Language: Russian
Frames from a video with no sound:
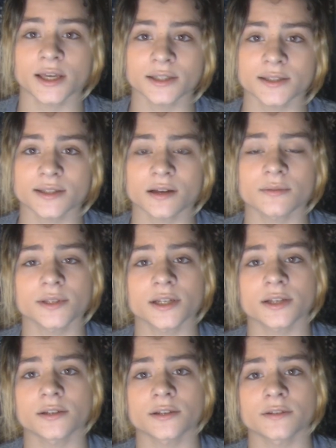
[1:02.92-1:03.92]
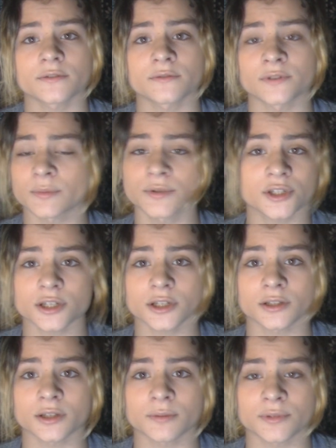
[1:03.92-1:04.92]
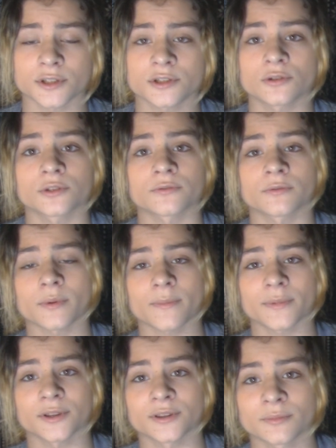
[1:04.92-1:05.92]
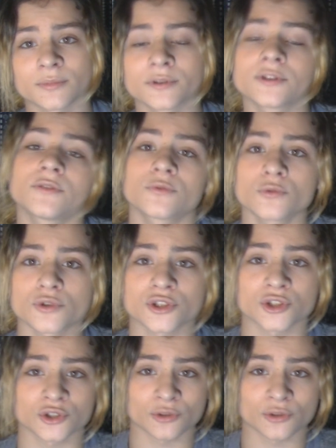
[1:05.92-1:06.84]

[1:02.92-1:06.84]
Я на самом деле вообще до определенного момента был не в курсе,